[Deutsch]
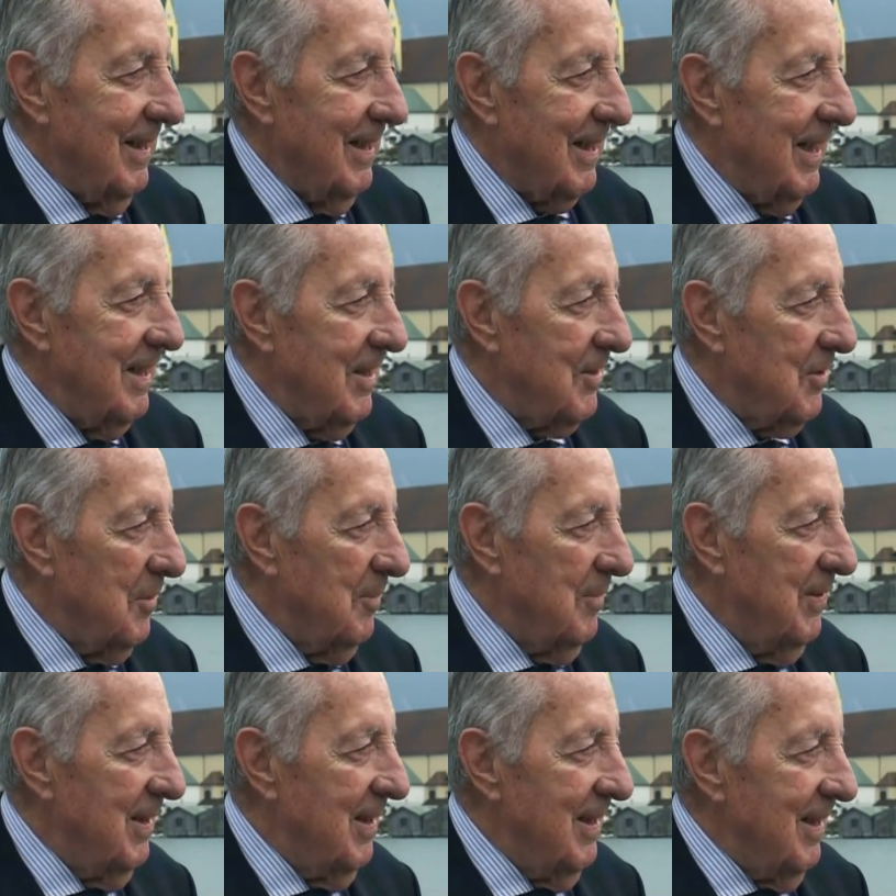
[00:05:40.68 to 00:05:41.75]

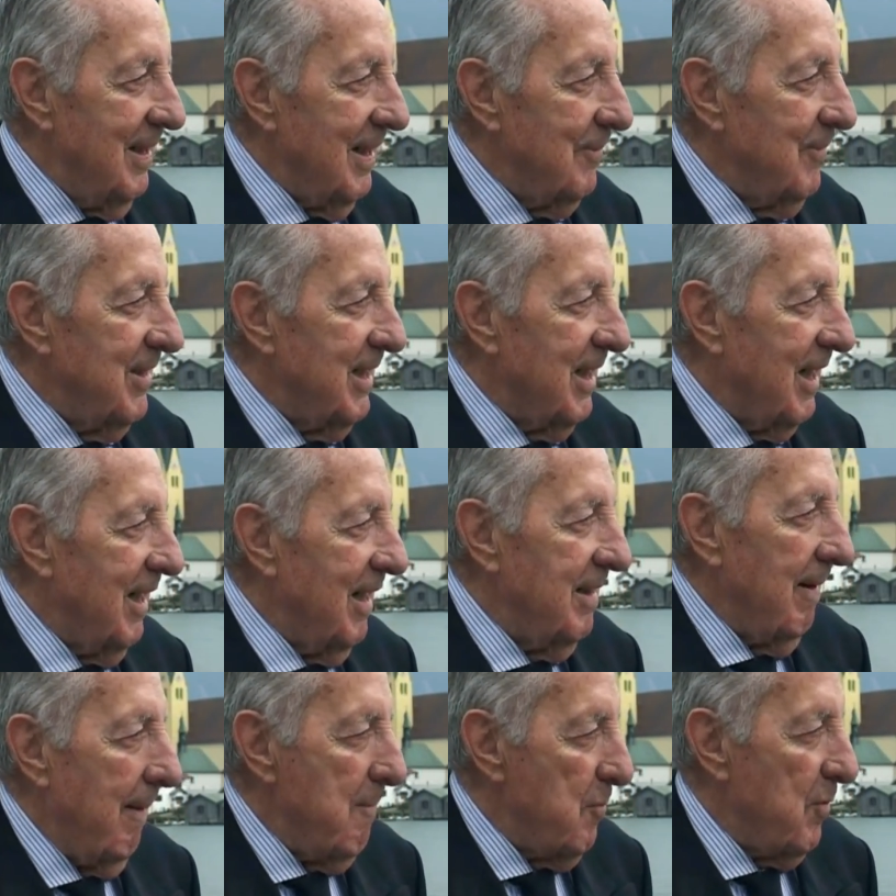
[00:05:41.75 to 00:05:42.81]
Reichtum an
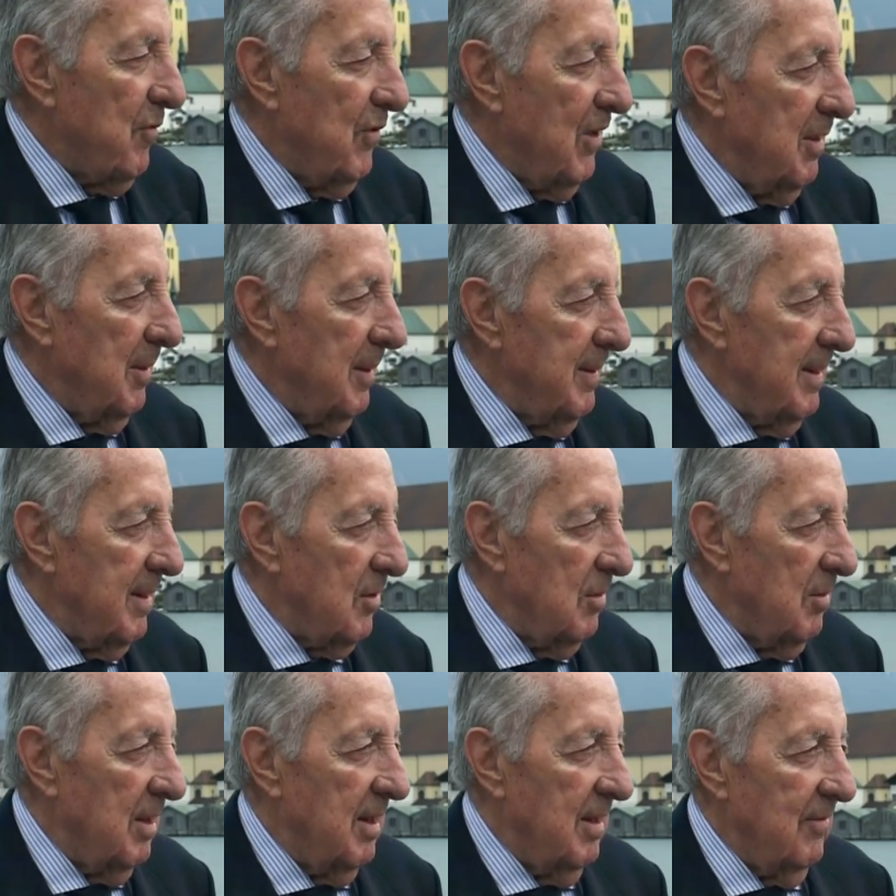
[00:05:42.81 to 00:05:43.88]
Mineralien, vor allem an
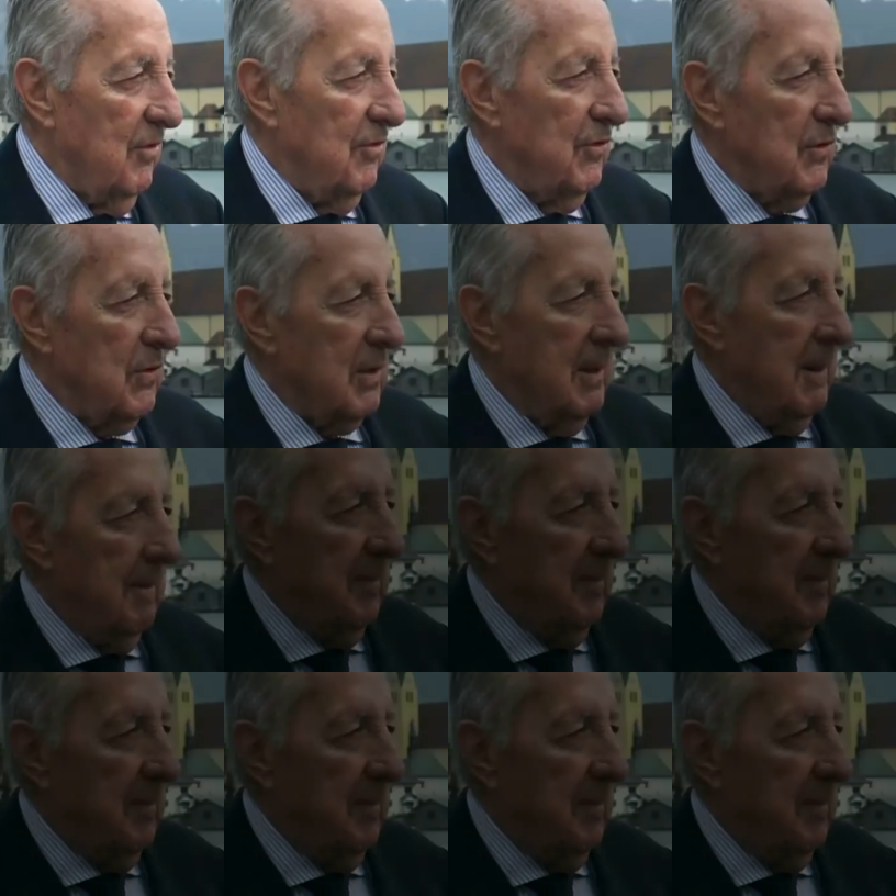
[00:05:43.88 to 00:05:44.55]
Erdöl, mhm. verfügen.